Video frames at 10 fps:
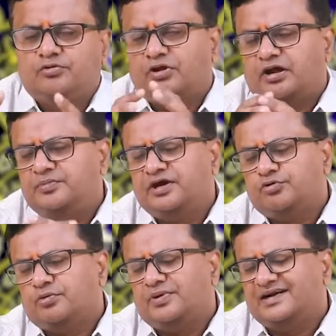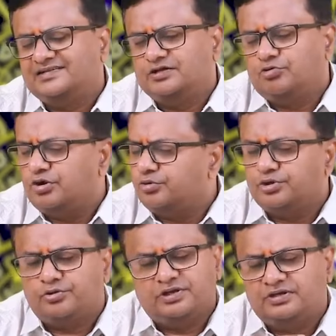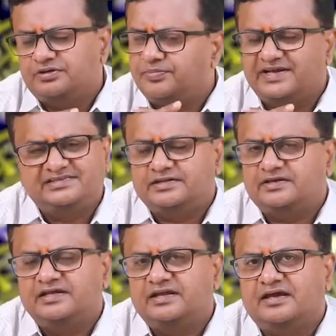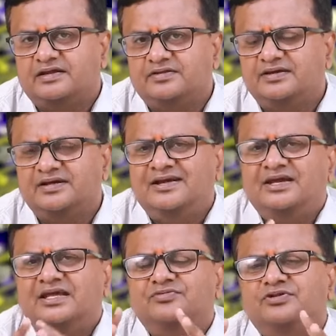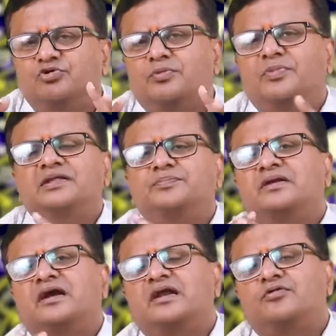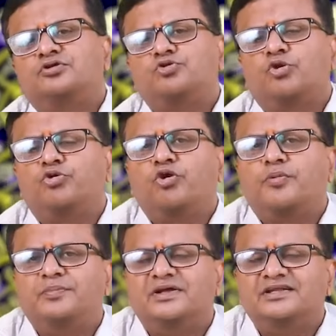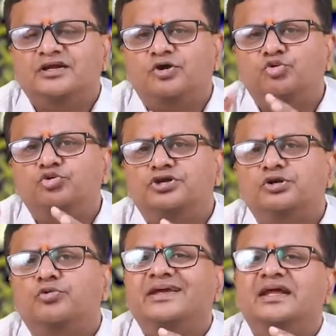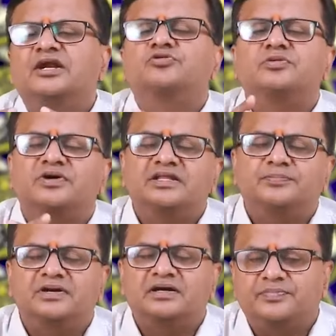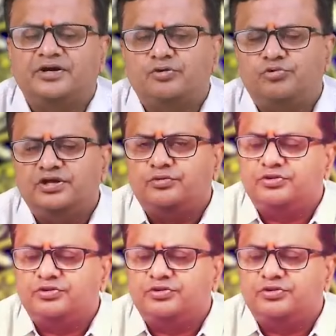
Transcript: ஒரு அருமையான ஒரு மாற்றத்தை கொடுக்கக்கூடிய ஒரு பயிற்சியாக தான் இருக்கிறது இது வந்து ஒரு மதிப்பெண் அளவில் சொல்லணும் அப்படின்னு பார்த்தீங்கன்னா நூற்றுக்கு ஒரு எழுபது மதிப்பெண்கள் பெறக்கூடிய